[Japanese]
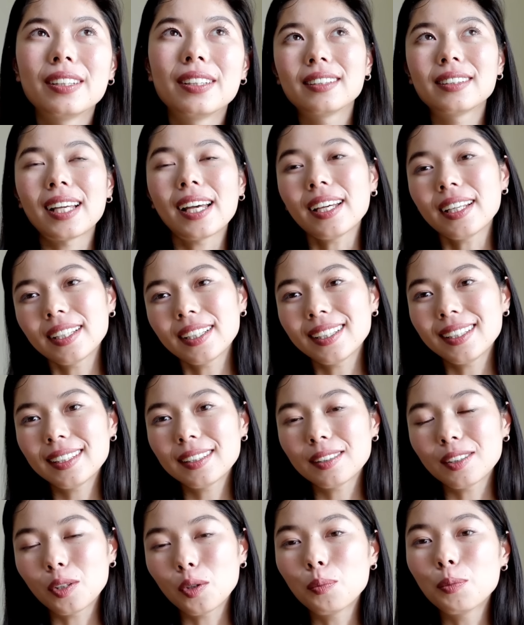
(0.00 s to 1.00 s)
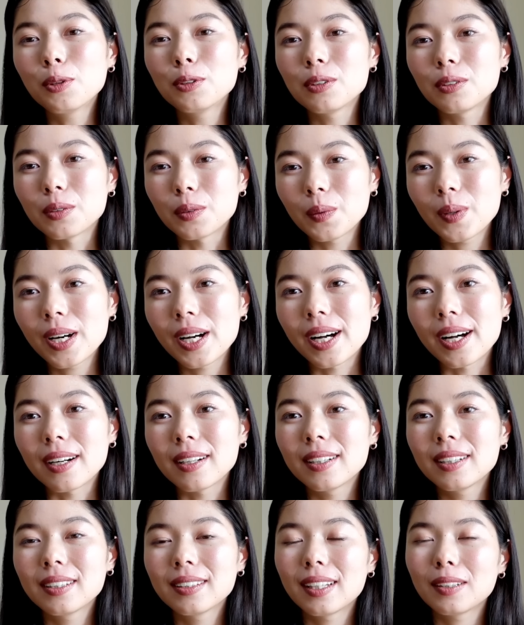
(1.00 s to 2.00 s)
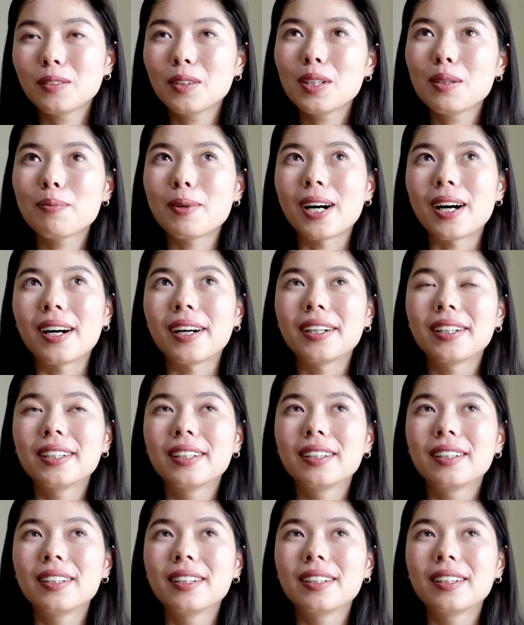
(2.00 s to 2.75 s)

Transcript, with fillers: 最近思うのは例えば